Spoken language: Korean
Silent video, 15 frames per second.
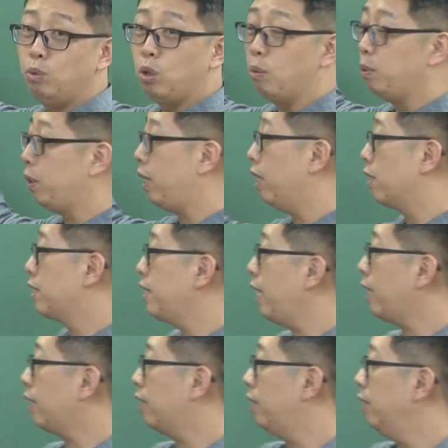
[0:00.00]
물어보네요.
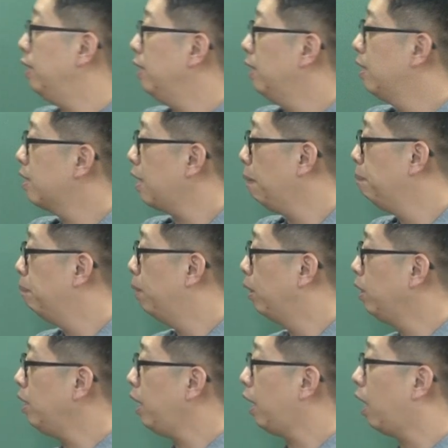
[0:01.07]
세크
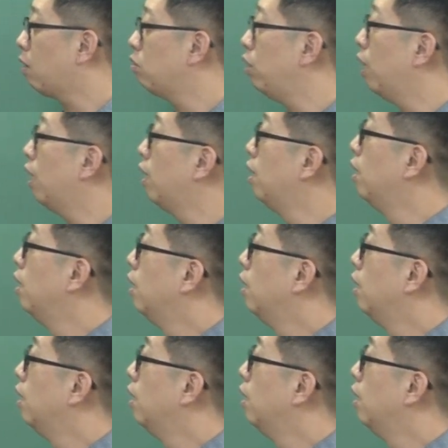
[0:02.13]
3번이 되겠고요.